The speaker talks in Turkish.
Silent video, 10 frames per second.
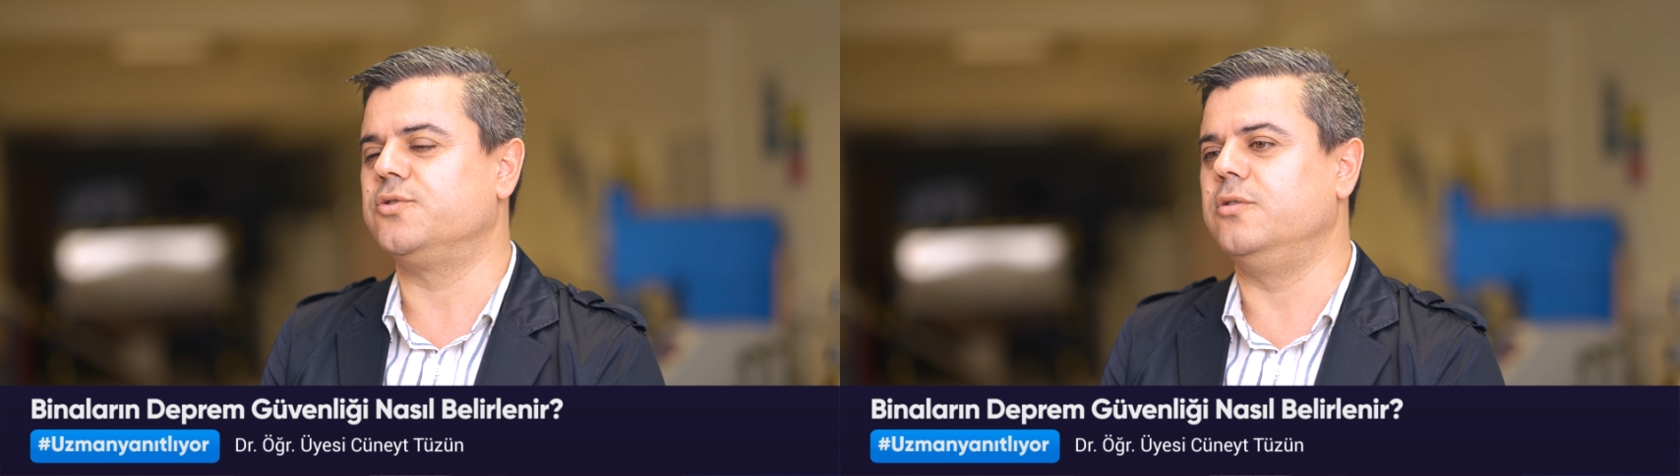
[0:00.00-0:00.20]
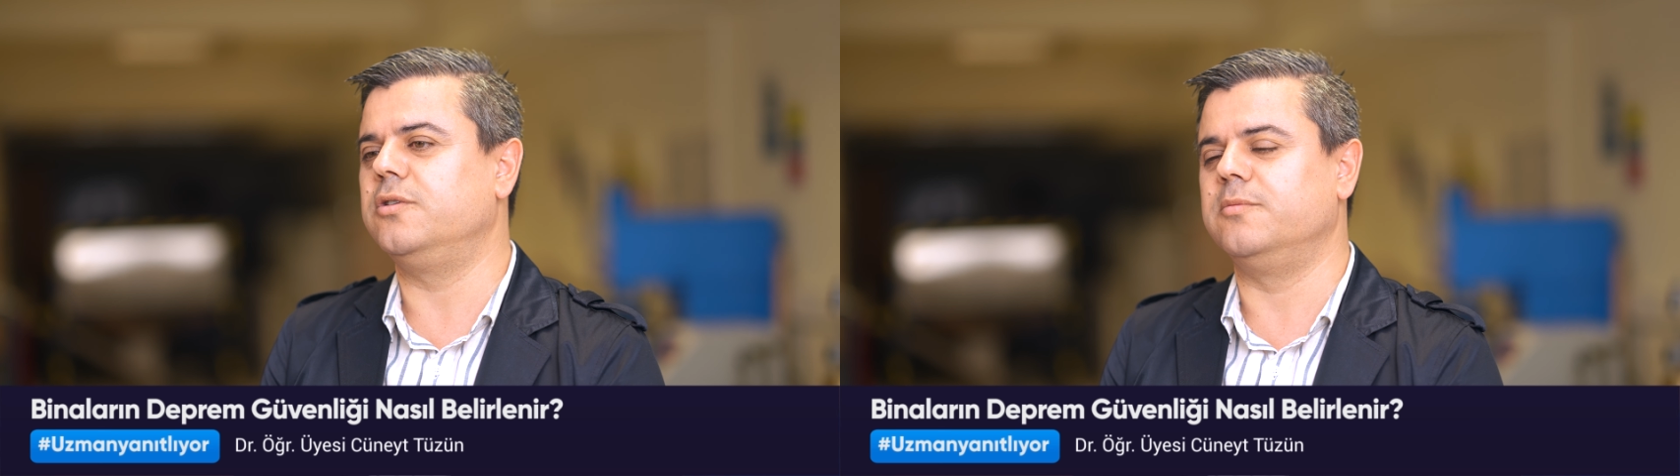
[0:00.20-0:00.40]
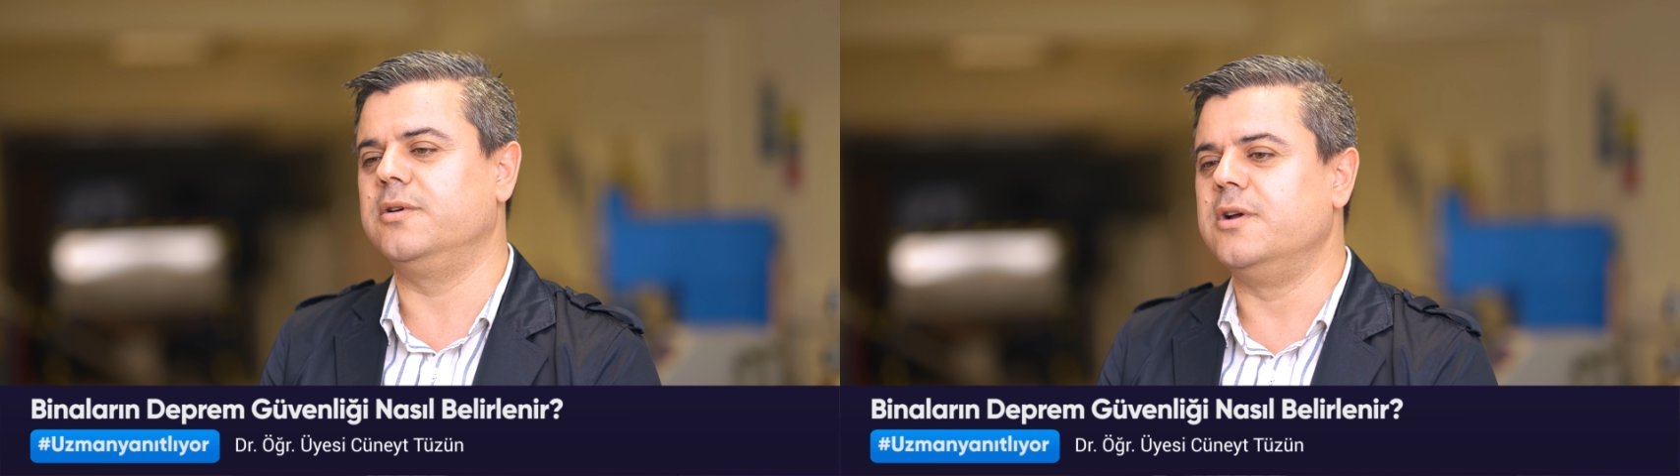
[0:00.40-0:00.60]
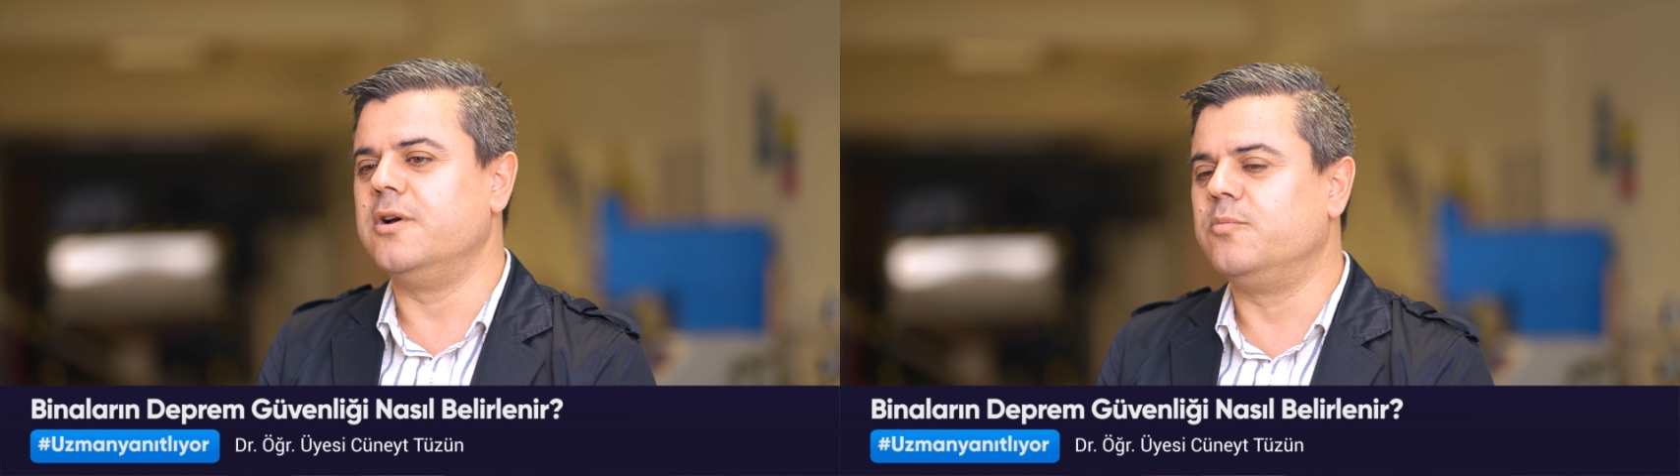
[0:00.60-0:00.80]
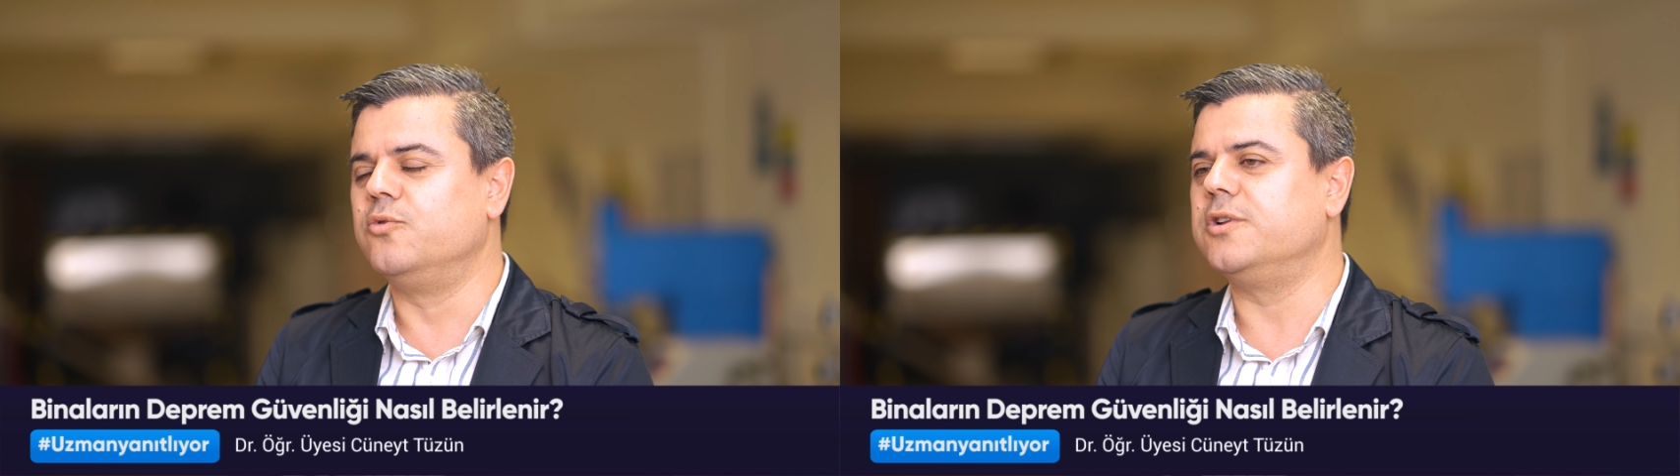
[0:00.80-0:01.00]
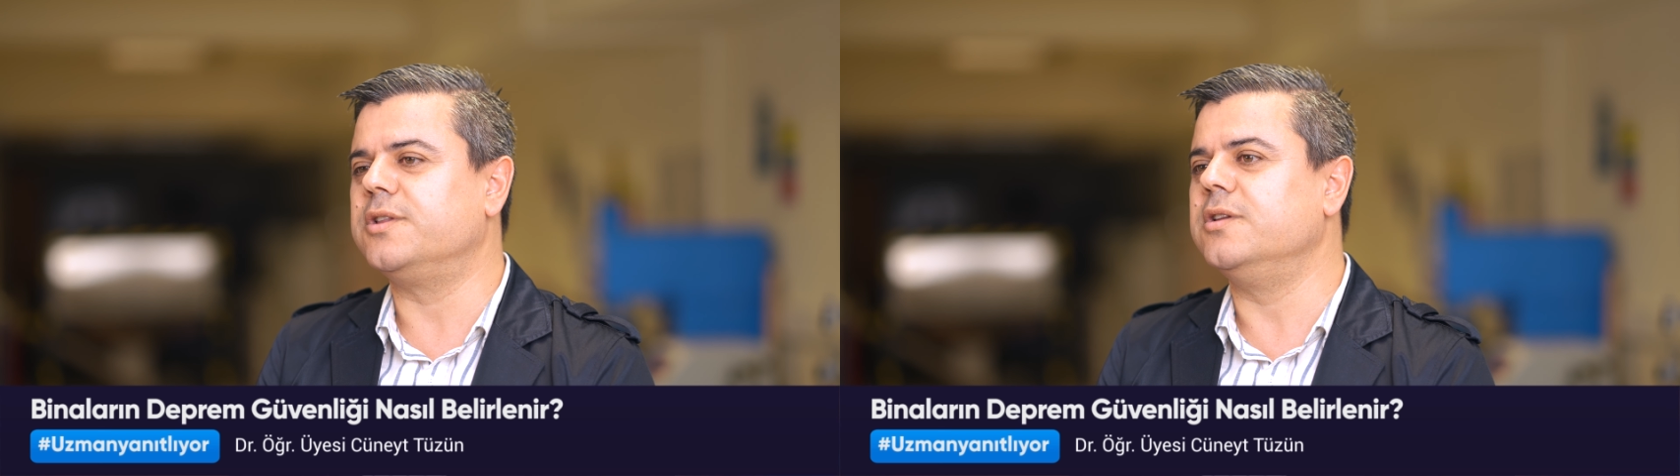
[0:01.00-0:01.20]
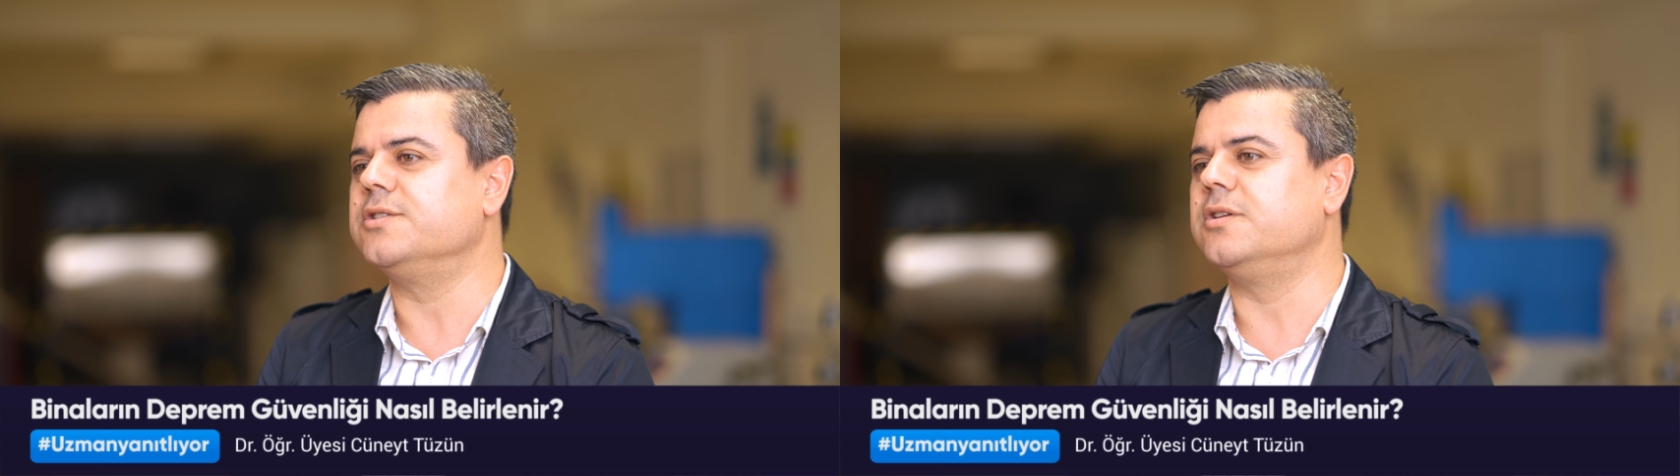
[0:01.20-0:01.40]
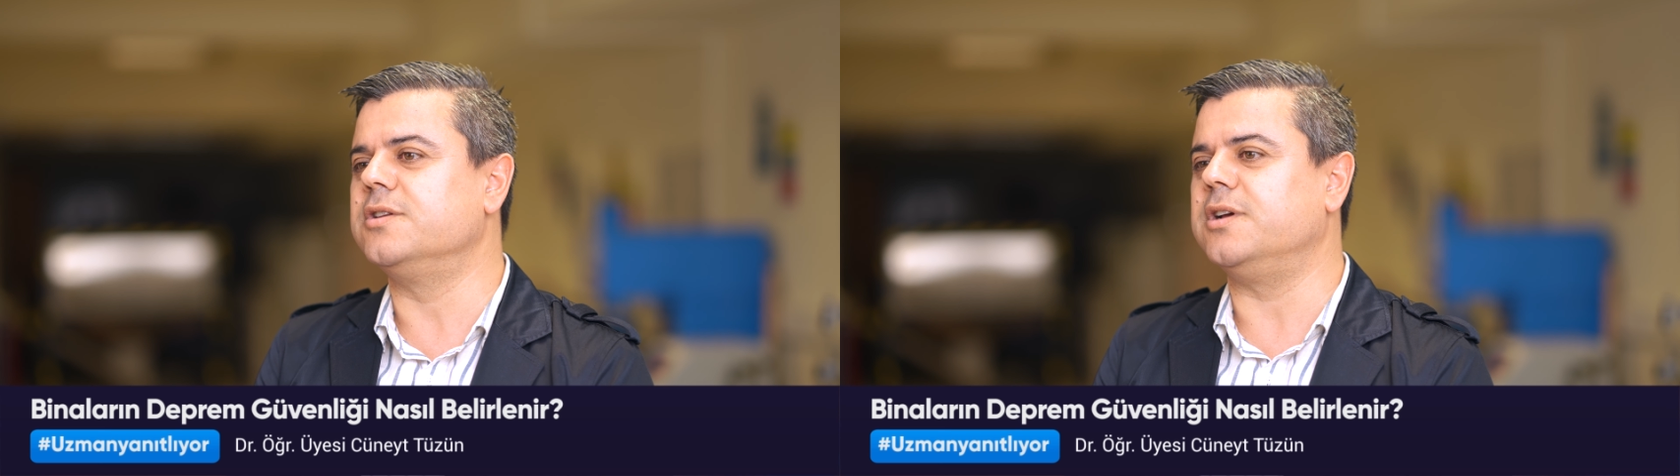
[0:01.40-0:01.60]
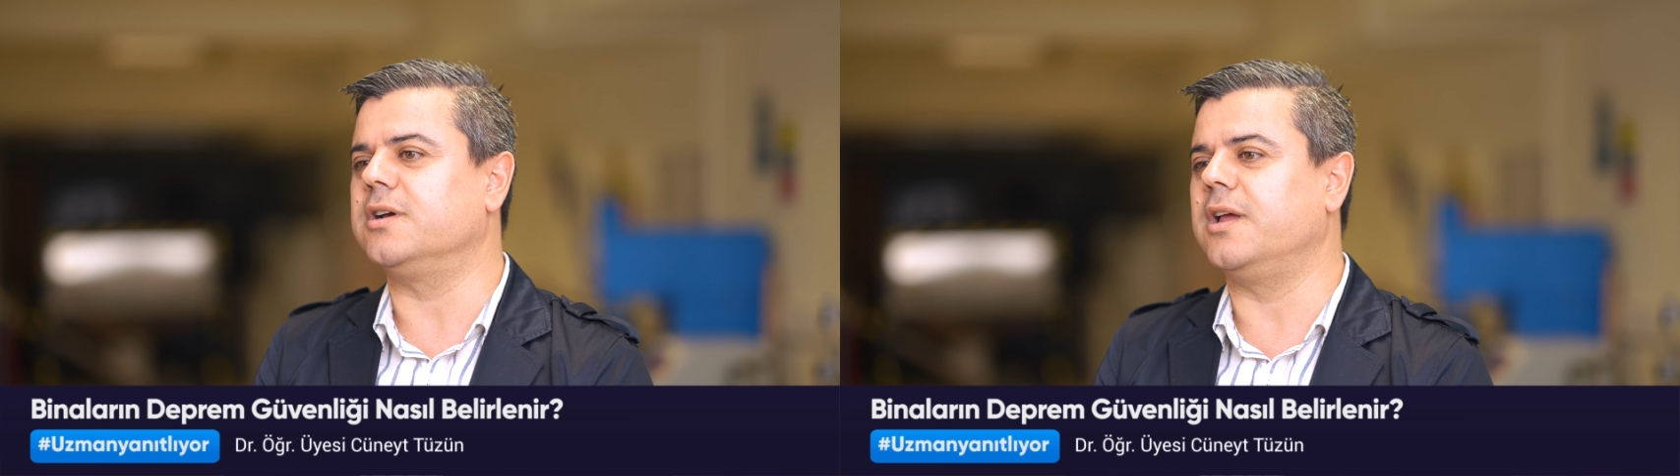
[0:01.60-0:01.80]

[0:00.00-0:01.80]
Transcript: söylüyor ama burada danışılacak